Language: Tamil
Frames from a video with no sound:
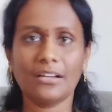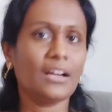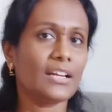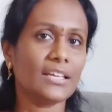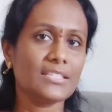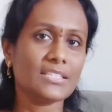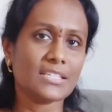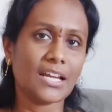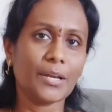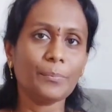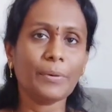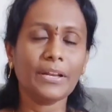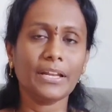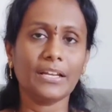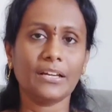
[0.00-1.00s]
அகெயின் ஸ்டார்ட்
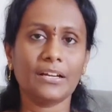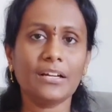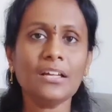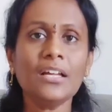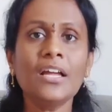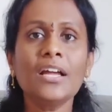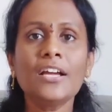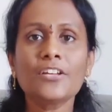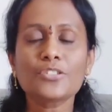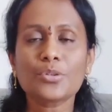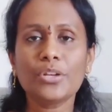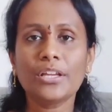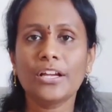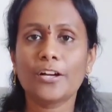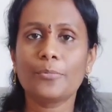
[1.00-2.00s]
பண்ணிட்டாங்க ஸோ
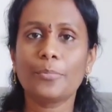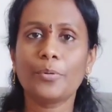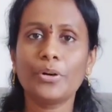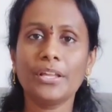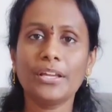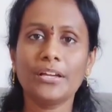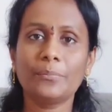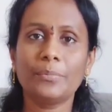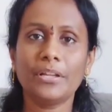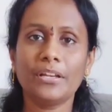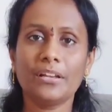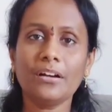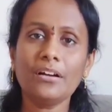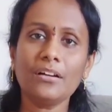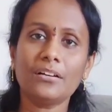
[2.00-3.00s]
நீங்கள் அங்கே போனீங்க
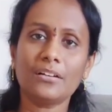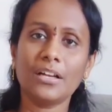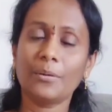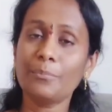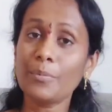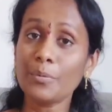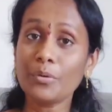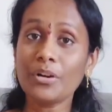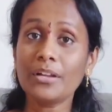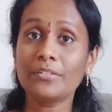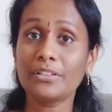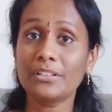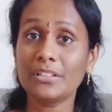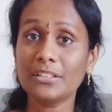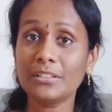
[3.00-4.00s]
அப்படின்னா நம்ம ஊரில்
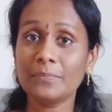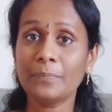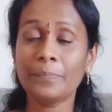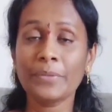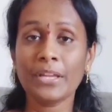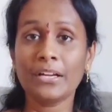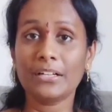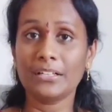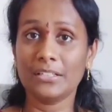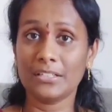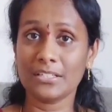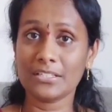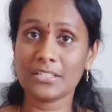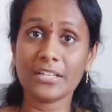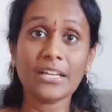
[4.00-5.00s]
வந்து
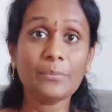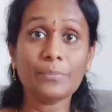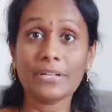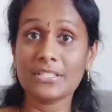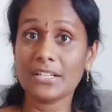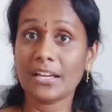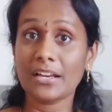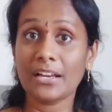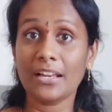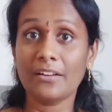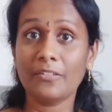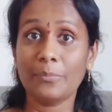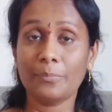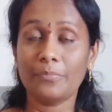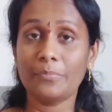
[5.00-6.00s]
ஸ்ட்ரீட்
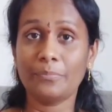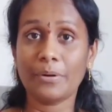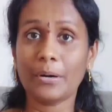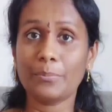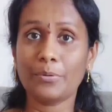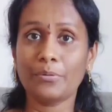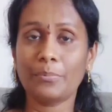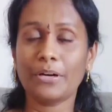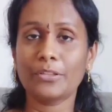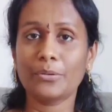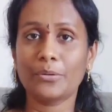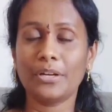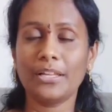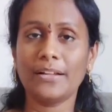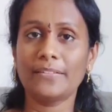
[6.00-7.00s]
பஜார்லலாம் பார்ப்போம்
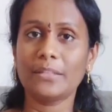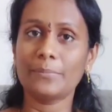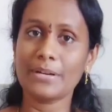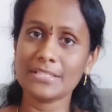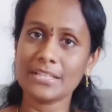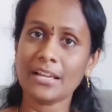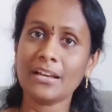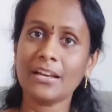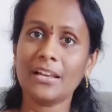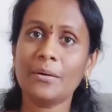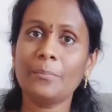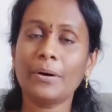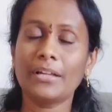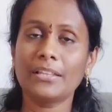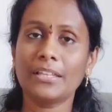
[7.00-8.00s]
பார்த்தோம் இல்லையா அந்த
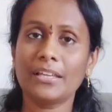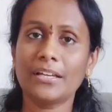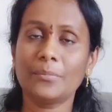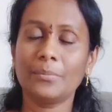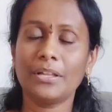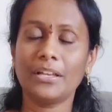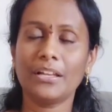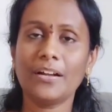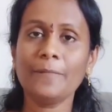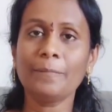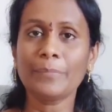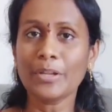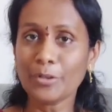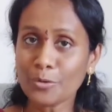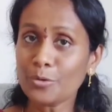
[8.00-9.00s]
பஜார்லலாம் பார்த்தீங்க அப்படின்னா
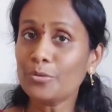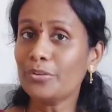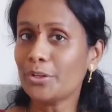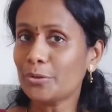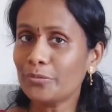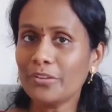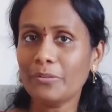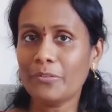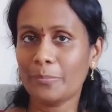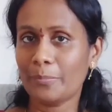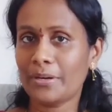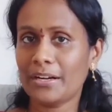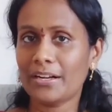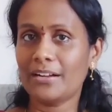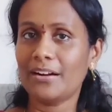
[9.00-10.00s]
கூவி கூவி
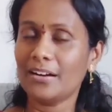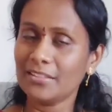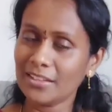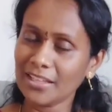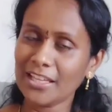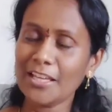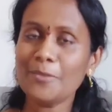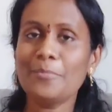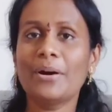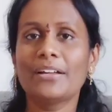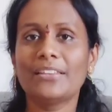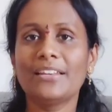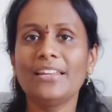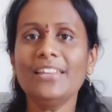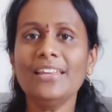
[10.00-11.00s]
விற்பாங்க அதே
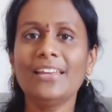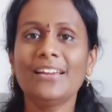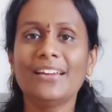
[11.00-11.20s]
மாதிரி